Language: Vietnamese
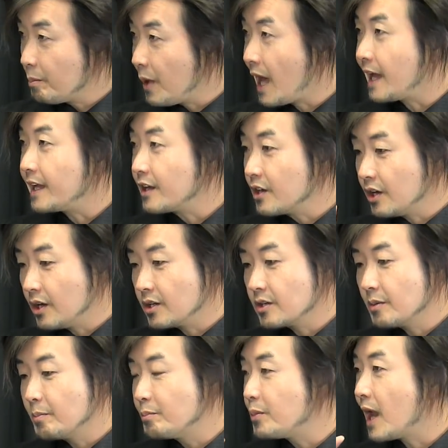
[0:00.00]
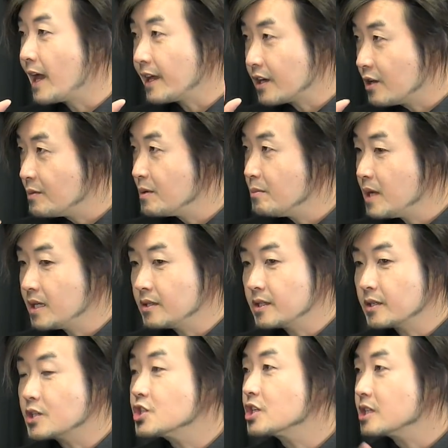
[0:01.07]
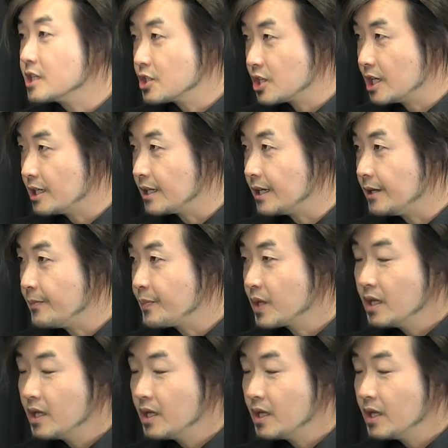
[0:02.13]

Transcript: lại khó có lại khó mềm mềm nó chỉ có chuyện khác xe lỡ